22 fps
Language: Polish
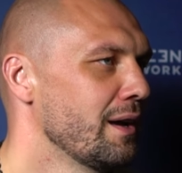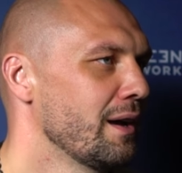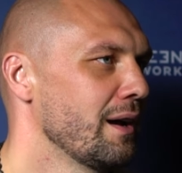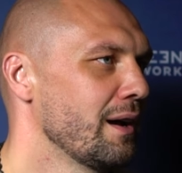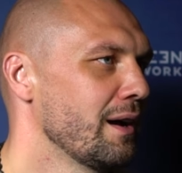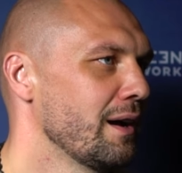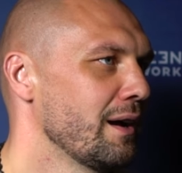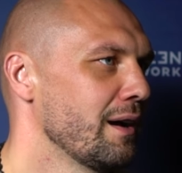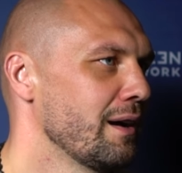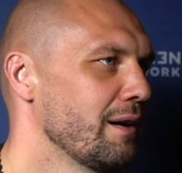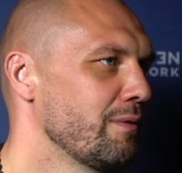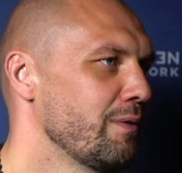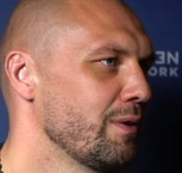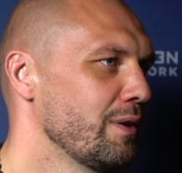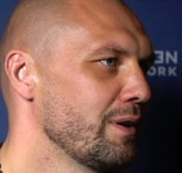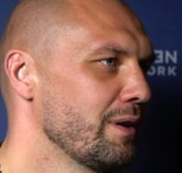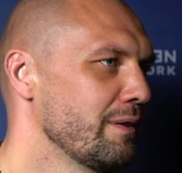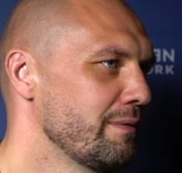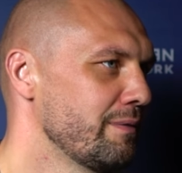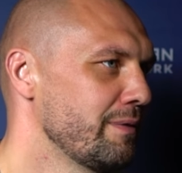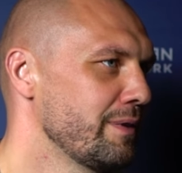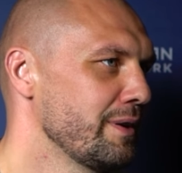a
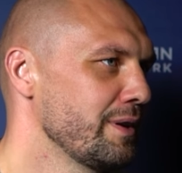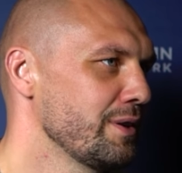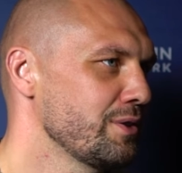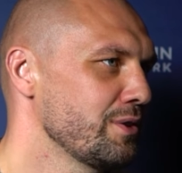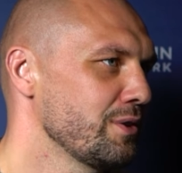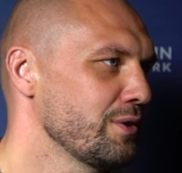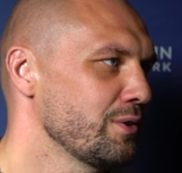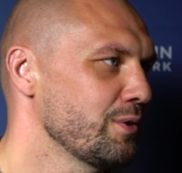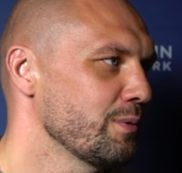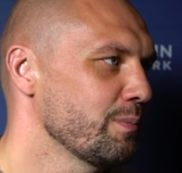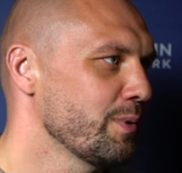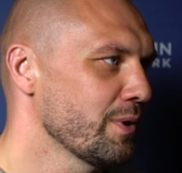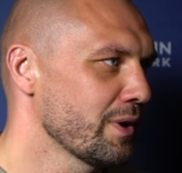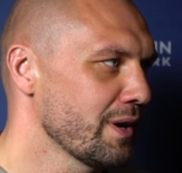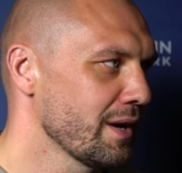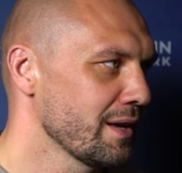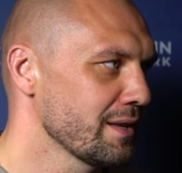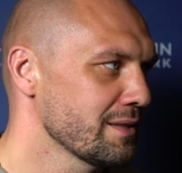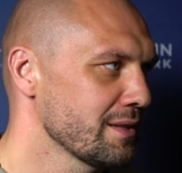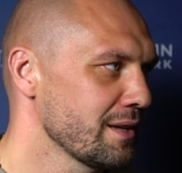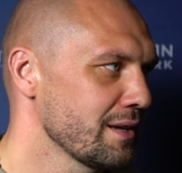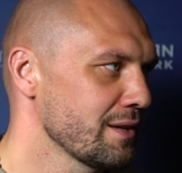wolę wyjść i to
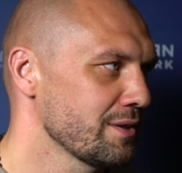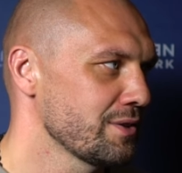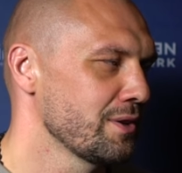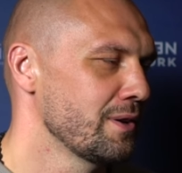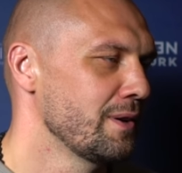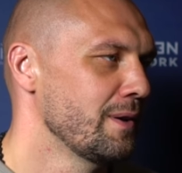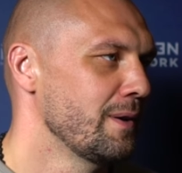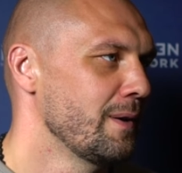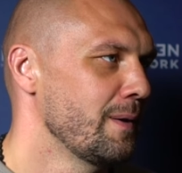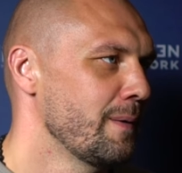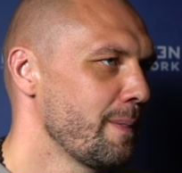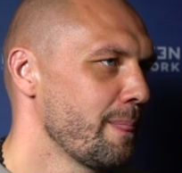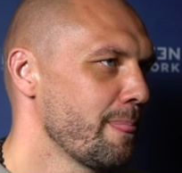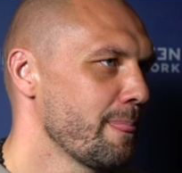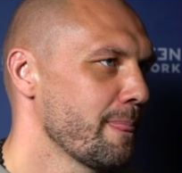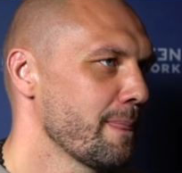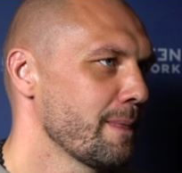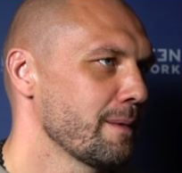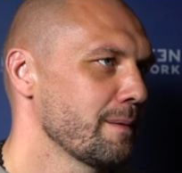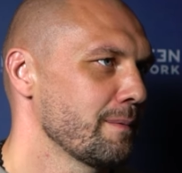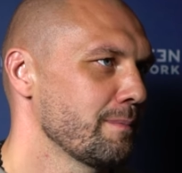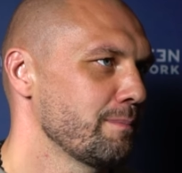pokazać.
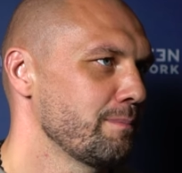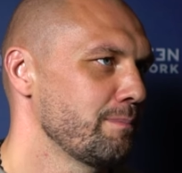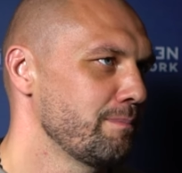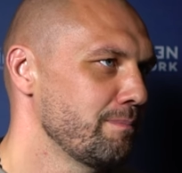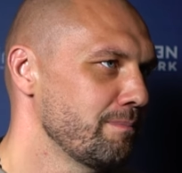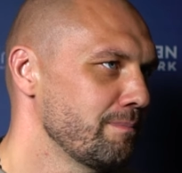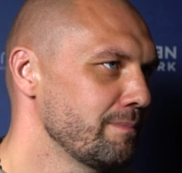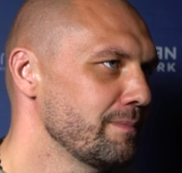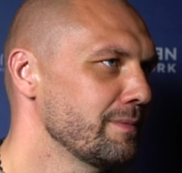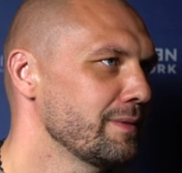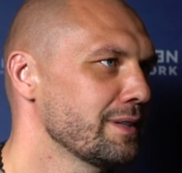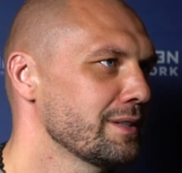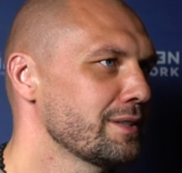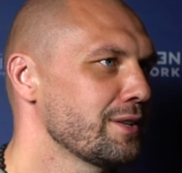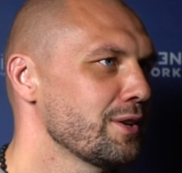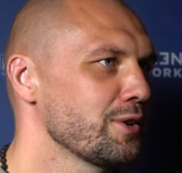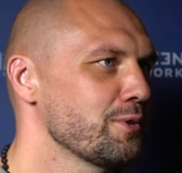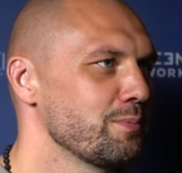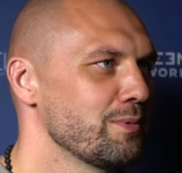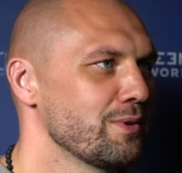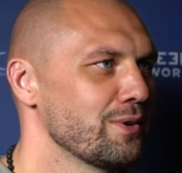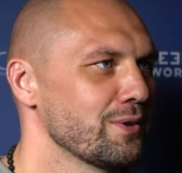
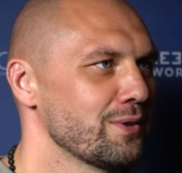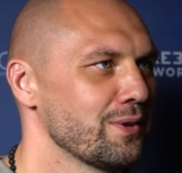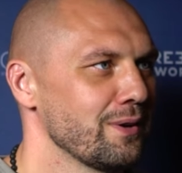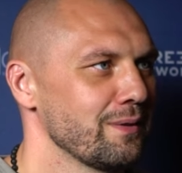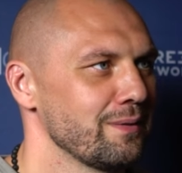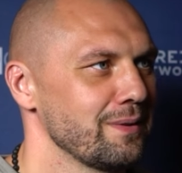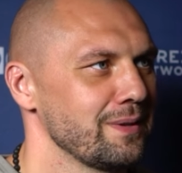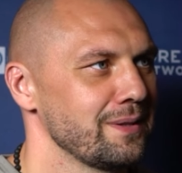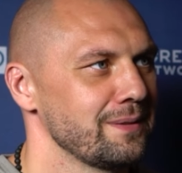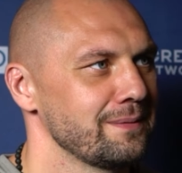Jesteśmy gotowi.